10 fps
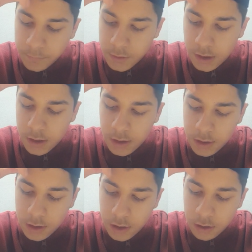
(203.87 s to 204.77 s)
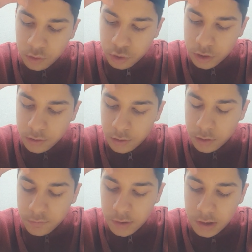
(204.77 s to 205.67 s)
tekrar kuşatıldı
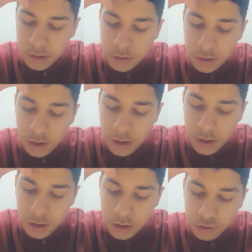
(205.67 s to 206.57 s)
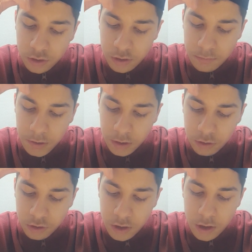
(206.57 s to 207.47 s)
fakat yine ele geçirilme,
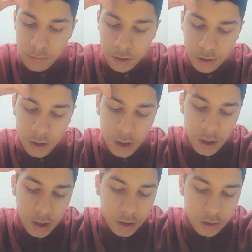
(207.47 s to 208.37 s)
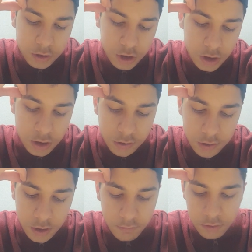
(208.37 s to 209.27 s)
geçirilemedi.
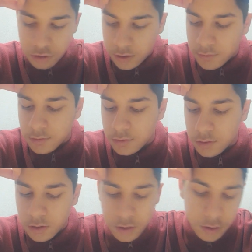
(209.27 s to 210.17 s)
Akçahisar ve çevresi